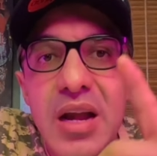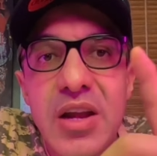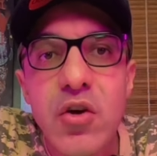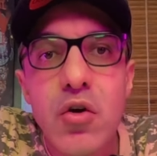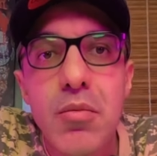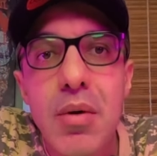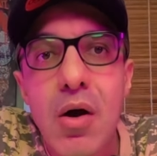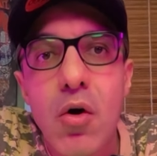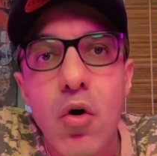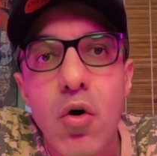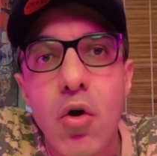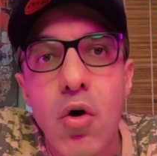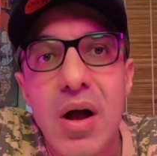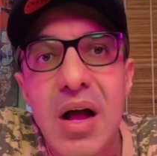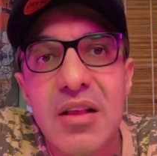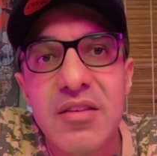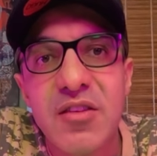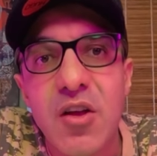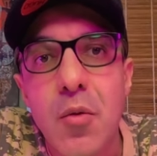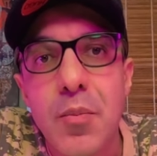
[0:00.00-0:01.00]
em uma
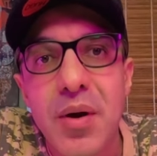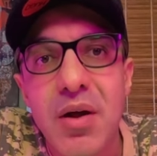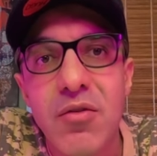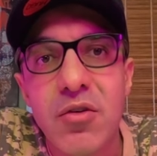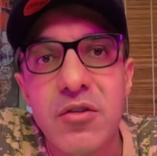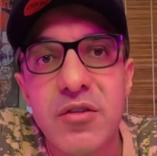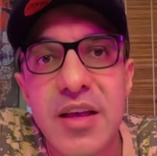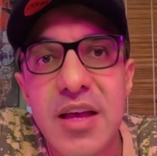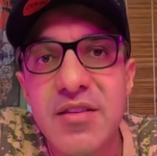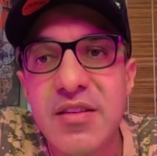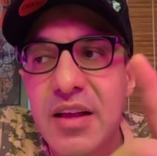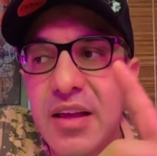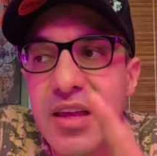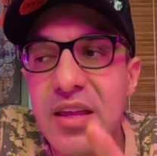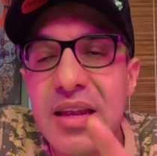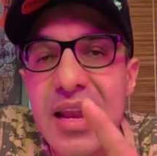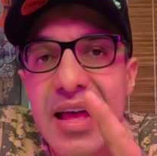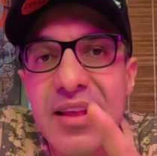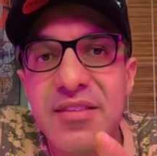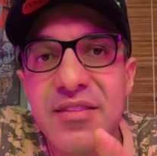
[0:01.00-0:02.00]
colocação para vocês
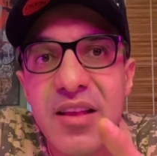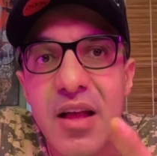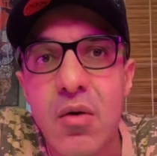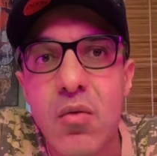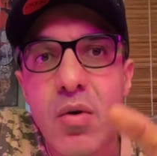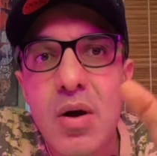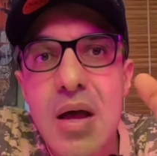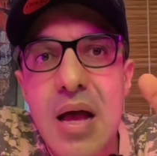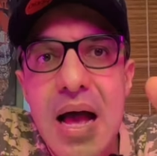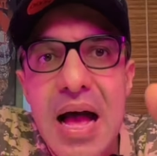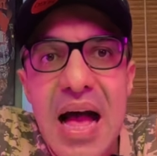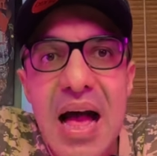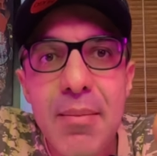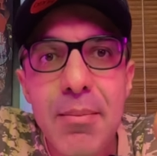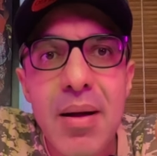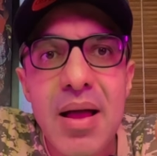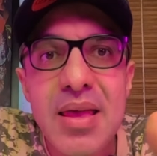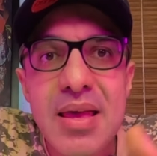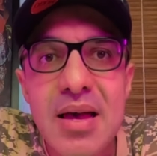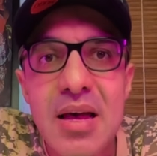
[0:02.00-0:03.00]
aqui na ação,
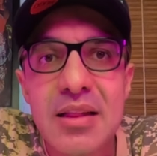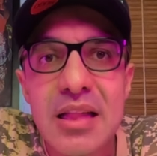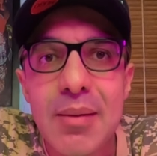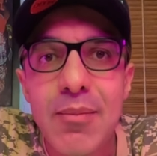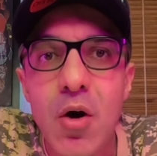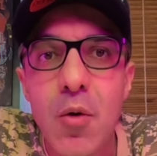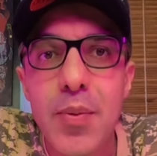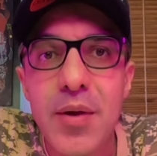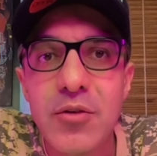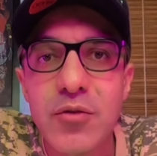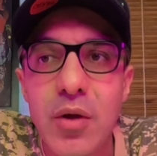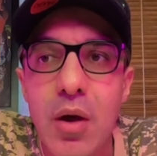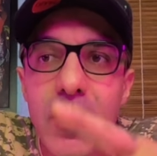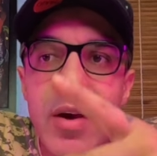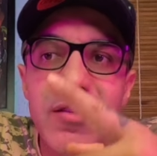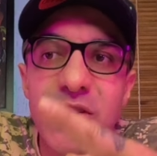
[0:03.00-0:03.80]
amanhã, tá bom, pessoal?